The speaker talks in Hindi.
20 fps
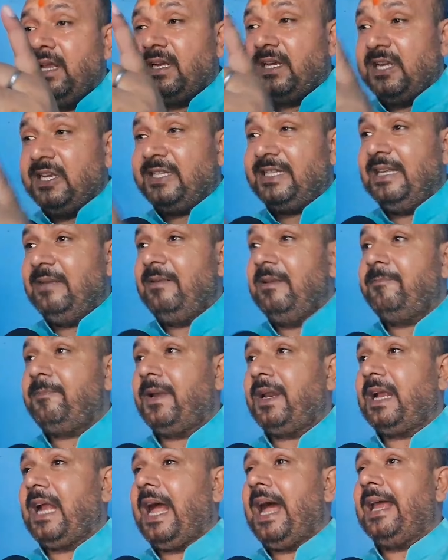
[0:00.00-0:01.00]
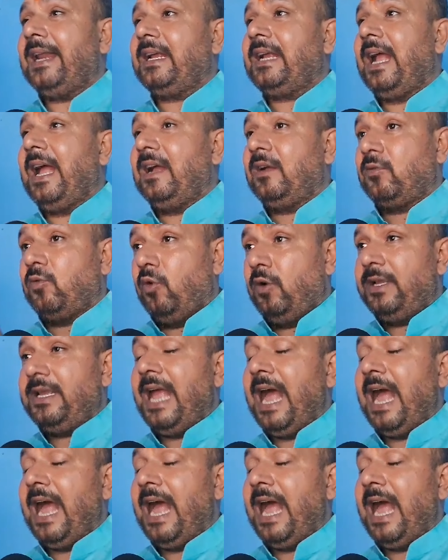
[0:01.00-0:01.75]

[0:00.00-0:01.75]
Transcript: किसी भी प्रकार का कोई